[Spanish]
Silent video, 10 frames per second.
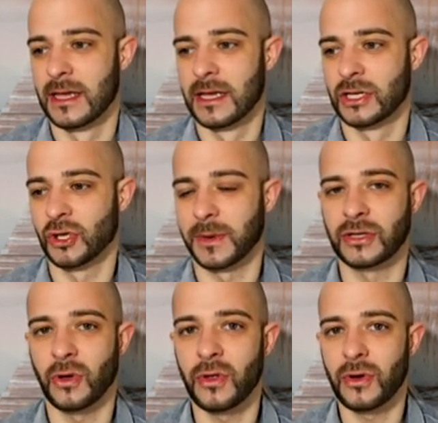sobre
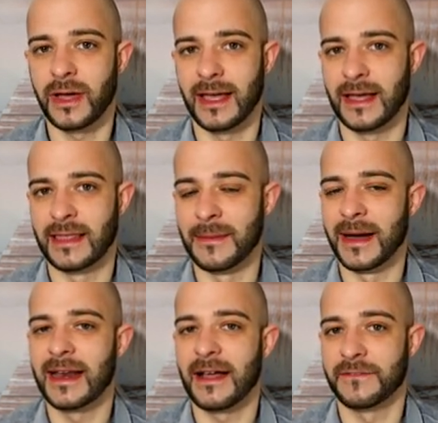todo eh, de
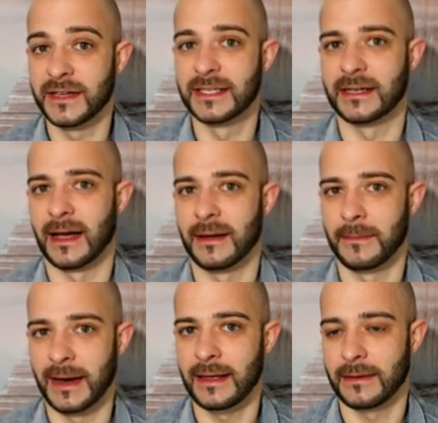manera física,
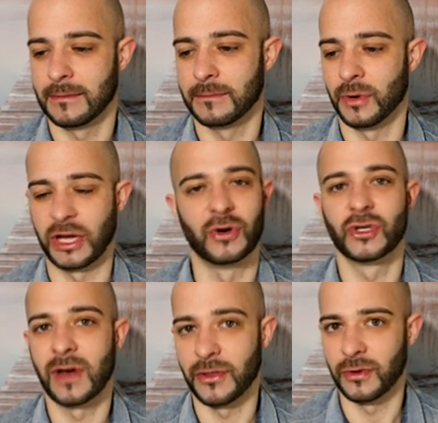¿vale? Porque no
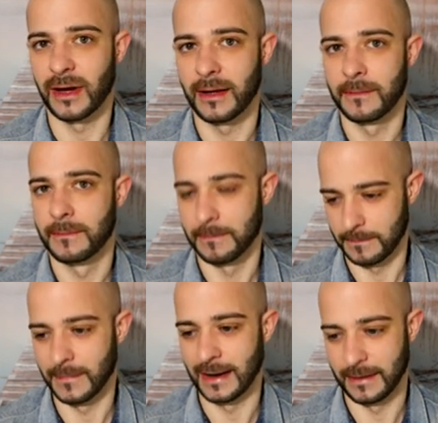es una droga,
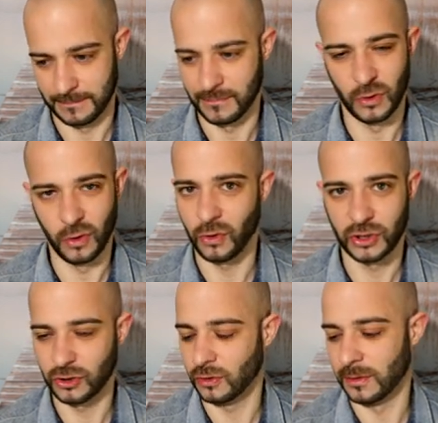¿vale? Luego
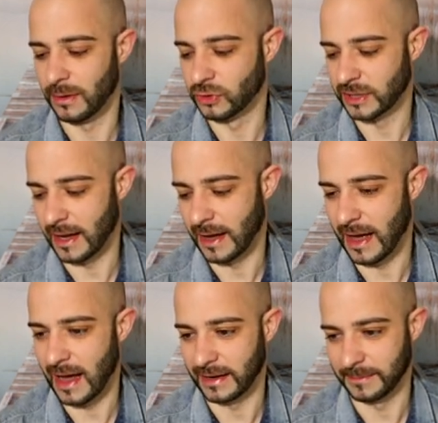esto lo vamos a
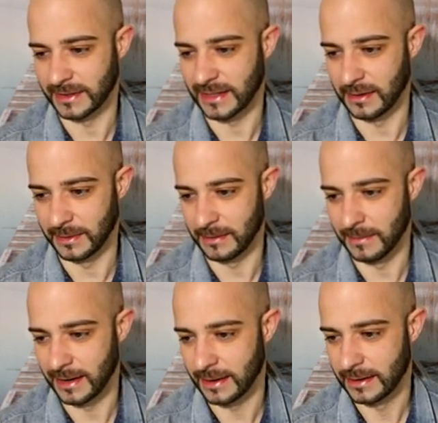repasar bien,
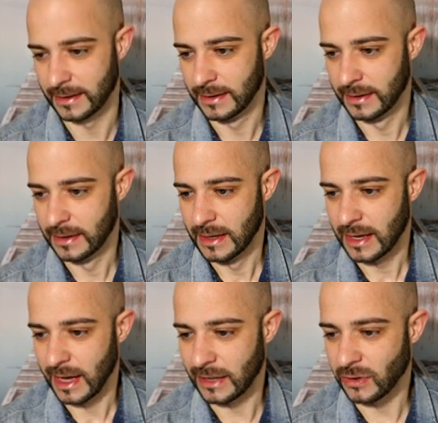¿vale?
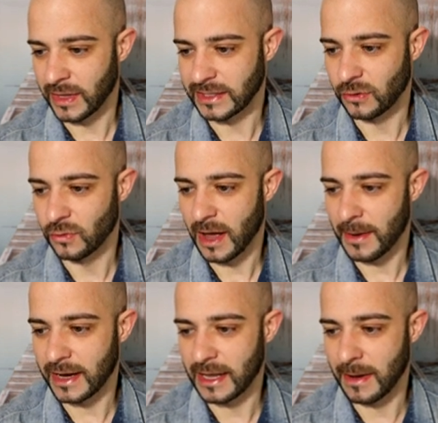en donde
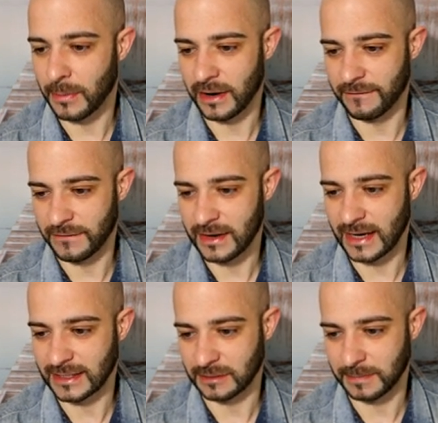aseguraba que iba a poner fin
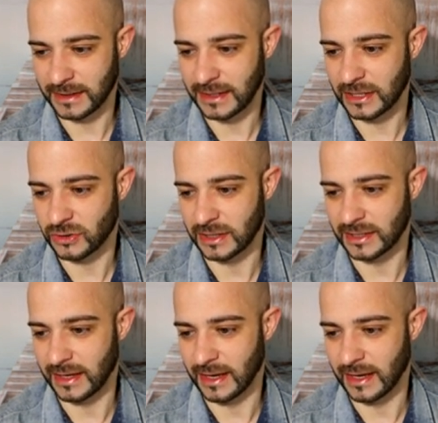a estas prácticas con las